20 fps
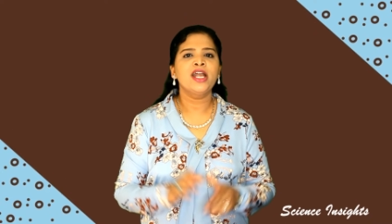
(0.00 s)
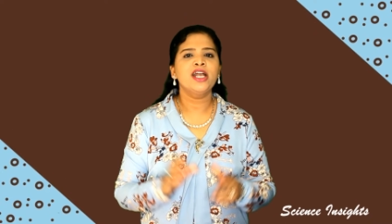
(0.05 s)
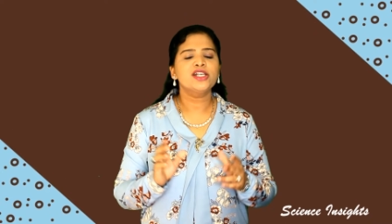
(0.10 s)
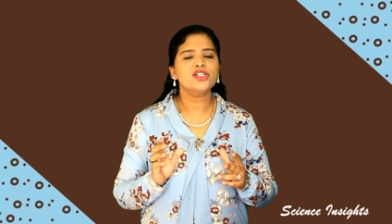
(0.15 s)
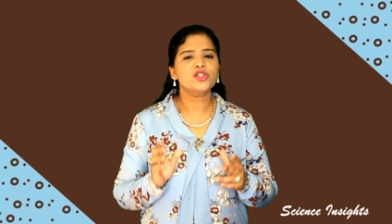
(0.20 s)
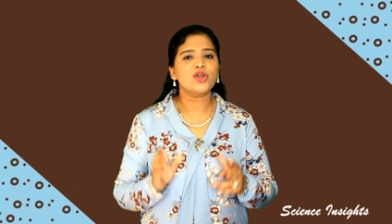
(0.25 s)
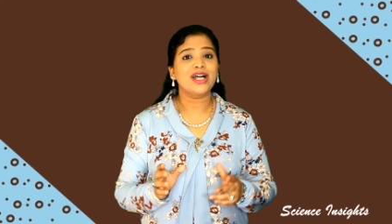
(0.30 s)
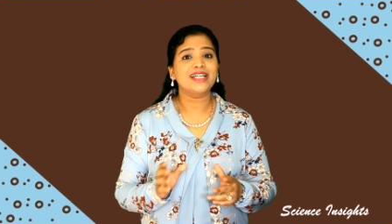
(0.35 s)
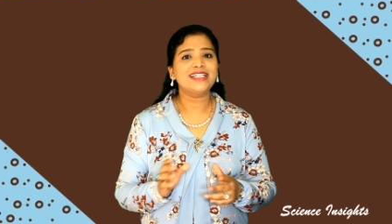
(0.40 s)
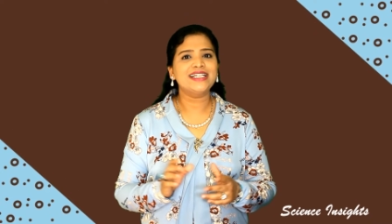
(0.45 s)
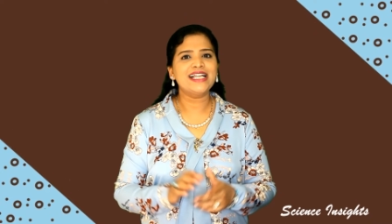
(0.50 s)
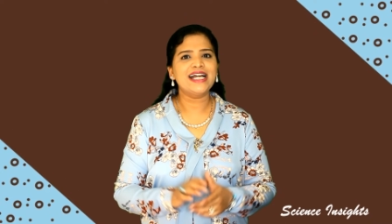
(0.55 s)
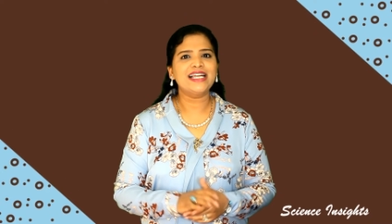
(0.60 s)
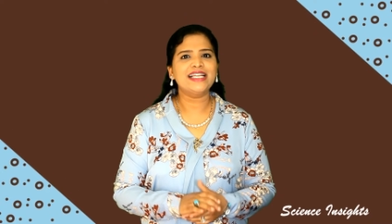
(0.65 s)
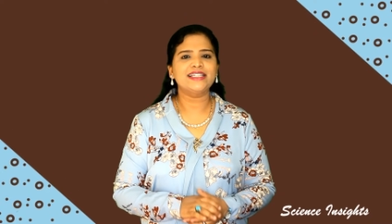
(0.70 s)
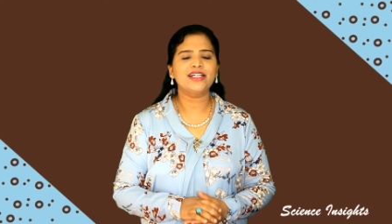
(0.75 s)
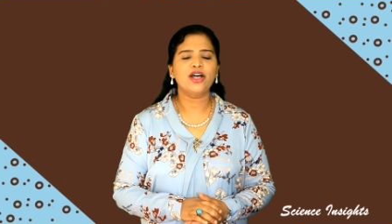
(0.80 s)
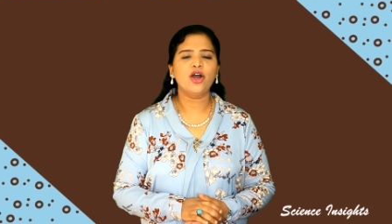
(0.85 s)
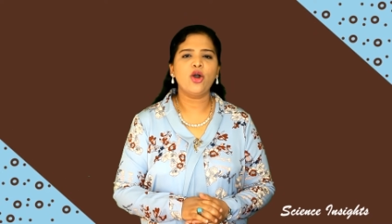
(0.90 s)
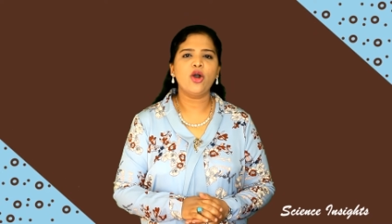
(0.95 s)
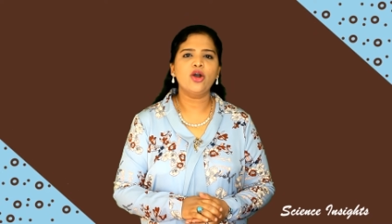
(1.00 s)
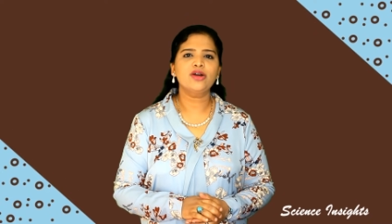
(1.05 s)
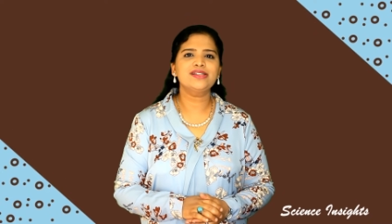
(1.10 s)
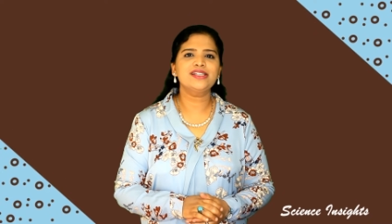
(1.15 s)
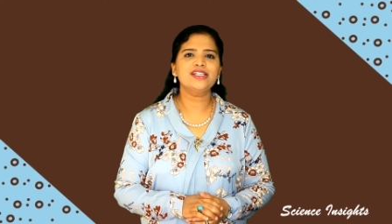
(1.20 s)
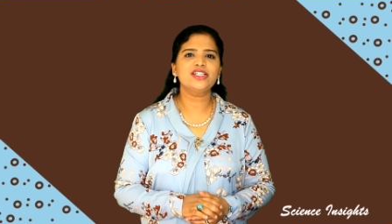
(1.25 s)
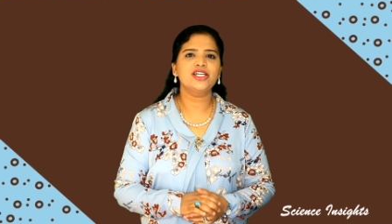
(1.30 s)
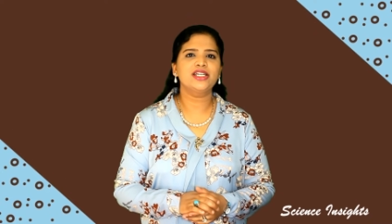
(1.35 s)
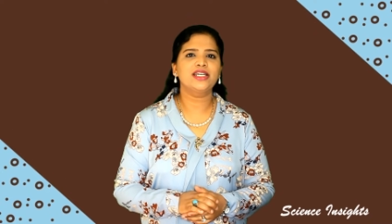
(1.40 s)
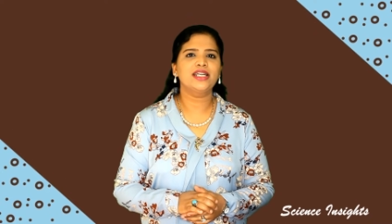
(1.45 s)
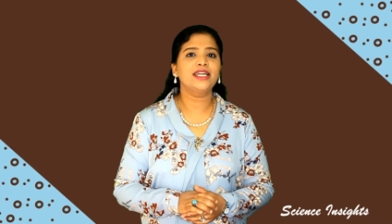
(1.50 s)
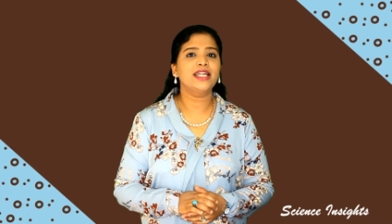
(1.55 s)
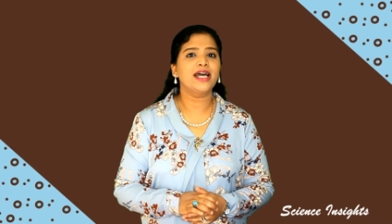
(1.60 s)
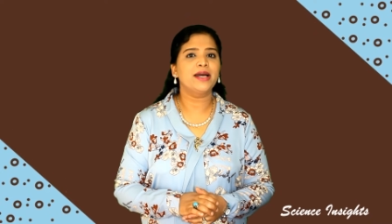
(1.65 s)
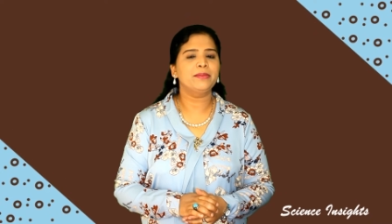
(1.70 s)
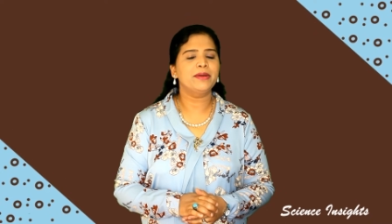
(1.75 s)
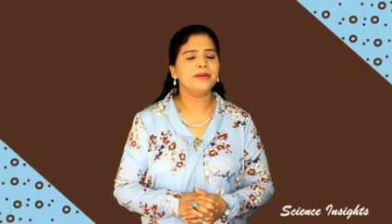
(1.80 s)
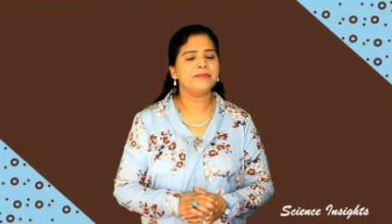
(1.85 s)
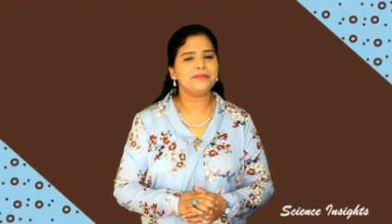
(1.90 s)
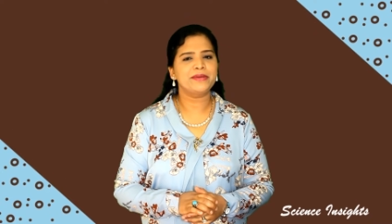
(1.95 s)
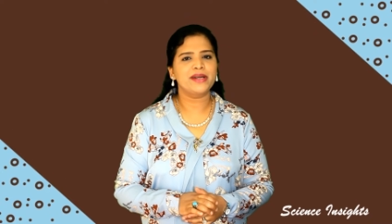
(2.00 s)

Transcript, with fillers: ஸோ அதனால தான் ஆக்சிஜனை நாம்